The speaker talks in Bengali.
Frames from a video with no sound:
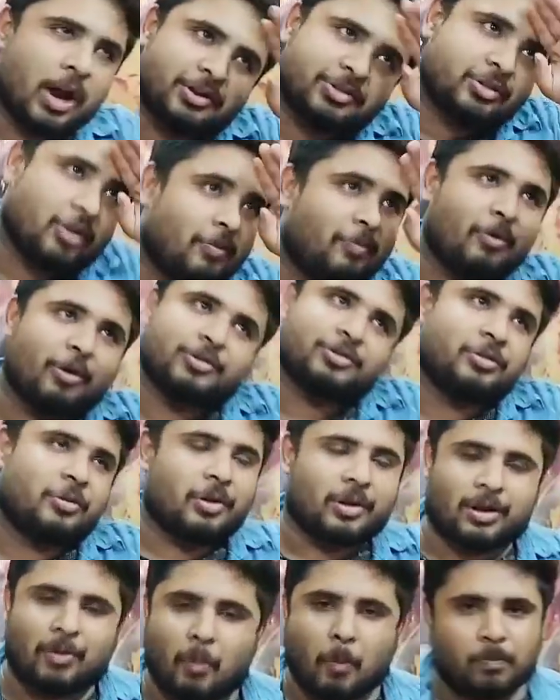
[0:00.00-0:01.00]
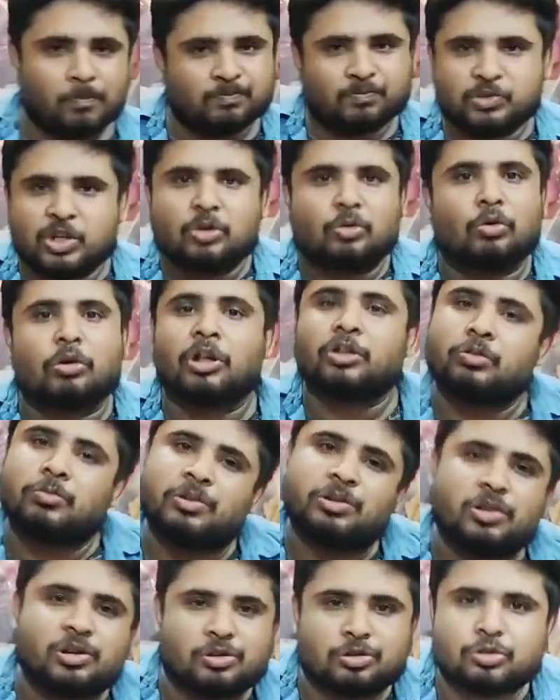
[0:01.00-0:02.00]
হ্যাটসঅপ বস তোমাকে কী করে
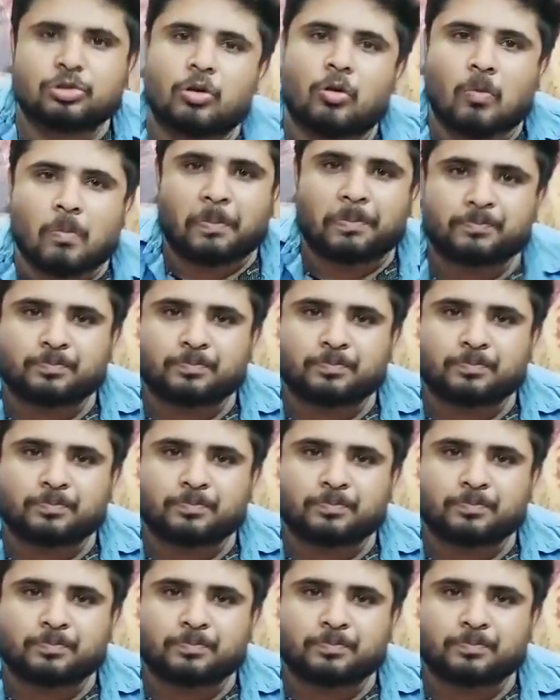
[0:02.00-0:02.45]
তুমি দিচ্ছ